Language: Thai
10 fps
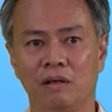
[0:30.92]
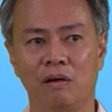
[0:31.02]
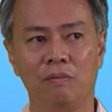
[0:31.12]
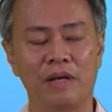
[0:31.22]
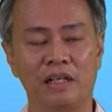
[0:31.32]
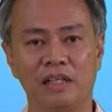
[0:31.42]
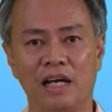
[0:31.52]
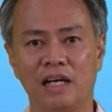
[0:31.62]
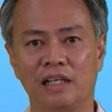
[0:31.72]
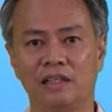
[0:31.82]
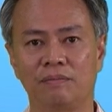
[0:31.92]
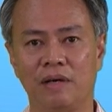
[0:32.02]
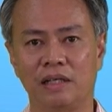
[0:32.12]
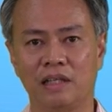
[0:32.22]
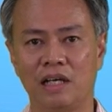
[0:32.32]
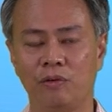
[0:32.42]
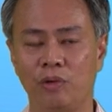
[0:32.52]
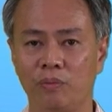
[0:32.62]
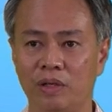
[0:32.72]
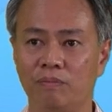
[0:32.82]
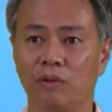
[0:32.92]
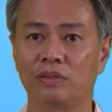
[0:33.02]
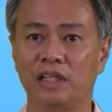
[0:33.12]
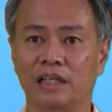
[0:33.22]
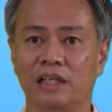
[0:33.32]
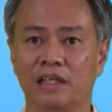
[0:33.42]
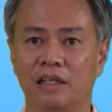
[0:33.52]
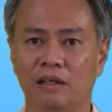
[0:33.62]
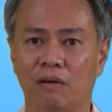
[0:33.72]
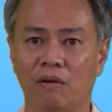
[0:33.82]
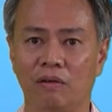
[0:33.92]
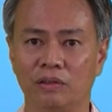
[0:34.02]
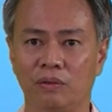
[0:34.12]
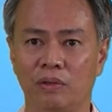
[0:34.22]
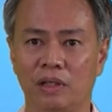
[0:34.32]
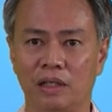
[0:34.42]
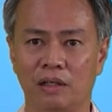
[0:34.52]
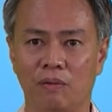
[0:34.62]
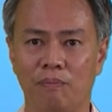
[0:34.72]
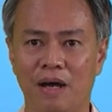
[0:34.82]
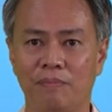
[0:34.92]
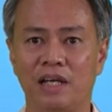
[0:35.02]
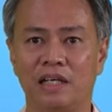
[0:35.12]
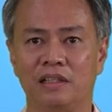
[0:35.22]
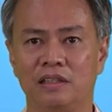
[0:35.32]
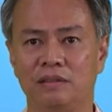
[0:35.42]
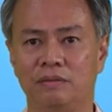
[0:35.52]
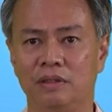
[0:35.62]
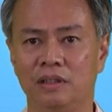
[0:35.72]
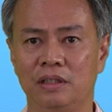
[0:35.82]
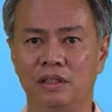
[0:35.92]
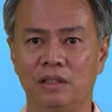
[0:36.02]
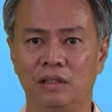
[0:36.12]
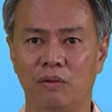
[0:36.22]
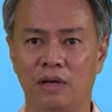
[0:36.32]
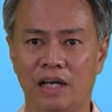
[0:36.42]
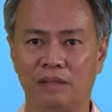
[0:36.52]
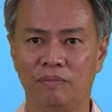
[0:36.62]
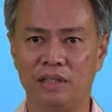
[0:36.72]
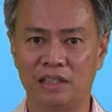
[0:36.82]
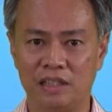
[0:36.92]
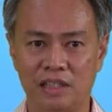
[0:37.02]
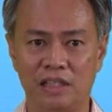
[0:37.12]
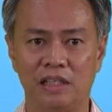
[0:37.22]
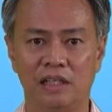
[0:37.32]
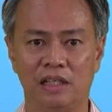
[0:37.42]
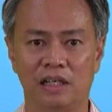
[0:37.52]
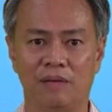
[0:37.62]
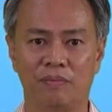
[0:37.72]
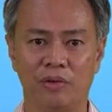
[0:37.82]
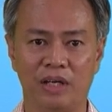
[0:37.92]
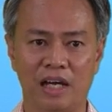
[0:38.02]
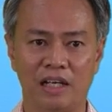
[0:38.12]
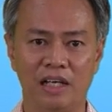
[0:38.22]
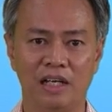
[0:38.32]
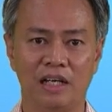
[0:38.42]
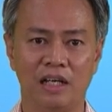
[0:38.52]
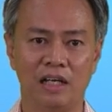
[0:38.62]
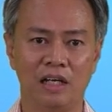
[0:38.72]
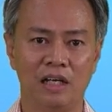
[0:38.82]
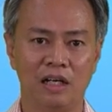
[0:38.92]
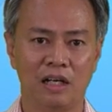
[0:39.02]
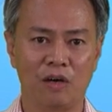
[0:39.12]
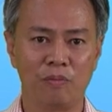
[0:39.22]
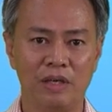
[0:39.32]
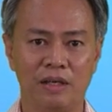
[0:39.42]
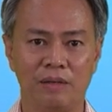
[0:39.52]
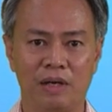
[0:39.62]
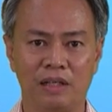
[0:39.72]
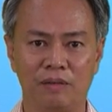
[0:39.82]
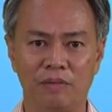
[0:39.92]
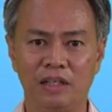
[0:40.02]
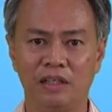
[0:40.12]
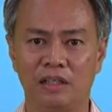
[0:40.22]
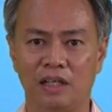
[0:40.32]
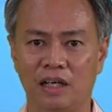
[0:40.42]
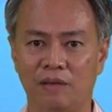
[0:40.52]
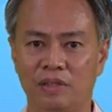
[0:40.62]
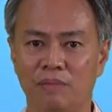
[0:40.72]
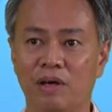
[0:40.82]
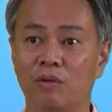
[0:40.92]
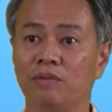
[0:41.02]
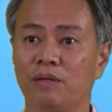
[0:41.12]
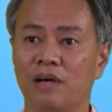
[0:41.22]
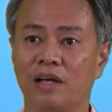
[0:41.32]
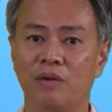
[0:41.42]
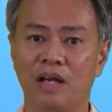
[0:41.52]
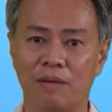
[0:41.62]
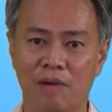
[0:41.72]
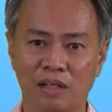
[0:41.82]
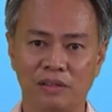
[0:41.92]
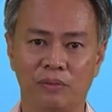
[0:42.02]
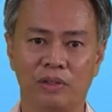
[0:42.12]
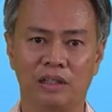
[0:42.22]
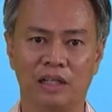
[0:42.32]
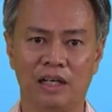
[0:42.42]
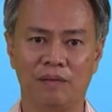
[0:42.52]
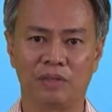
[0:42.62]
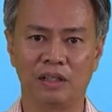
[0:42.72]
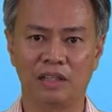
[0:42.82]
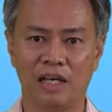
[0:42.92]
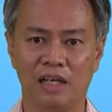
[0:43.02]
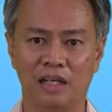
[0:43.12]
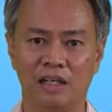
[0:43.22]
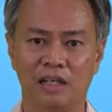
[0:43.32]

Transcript: ก็เป็นงานภายใต้ Quick Win Project ของตัวคุณภาพใหญ่ก็คือโครงการ BCG นะครับโดยงานนี้เรามีพันธมิตรนะครับที่มาร่วมทำงานด้วยหลายภาคส่วนนะครับ ตั้งแต่